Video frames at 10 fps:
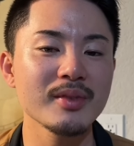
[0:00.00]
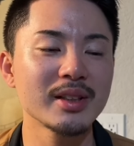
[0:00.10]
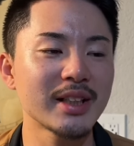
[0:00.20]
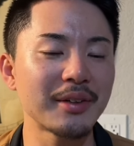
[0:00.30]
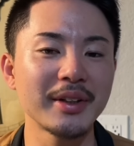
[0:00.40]

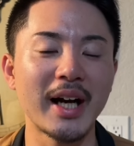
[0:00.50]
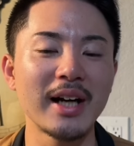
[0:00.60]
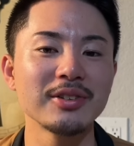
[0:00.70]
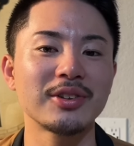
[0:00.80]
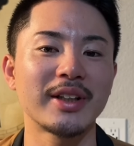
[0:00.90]
寒いで
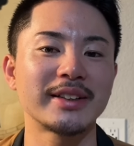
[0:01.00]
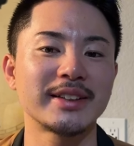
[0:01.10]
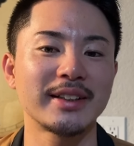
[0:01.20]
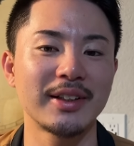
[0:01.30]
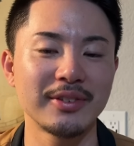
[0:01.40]
アウトになっ
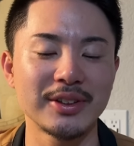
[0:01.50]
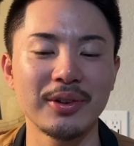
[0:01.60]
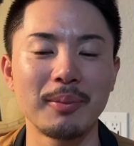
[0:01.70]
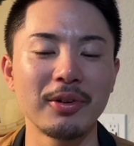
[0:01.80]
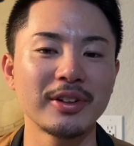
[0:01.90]
ちゃってるんで、そ
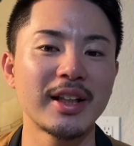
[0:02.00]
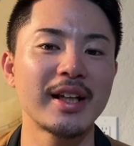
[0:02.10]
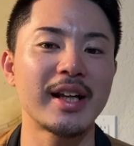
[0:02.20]
れもった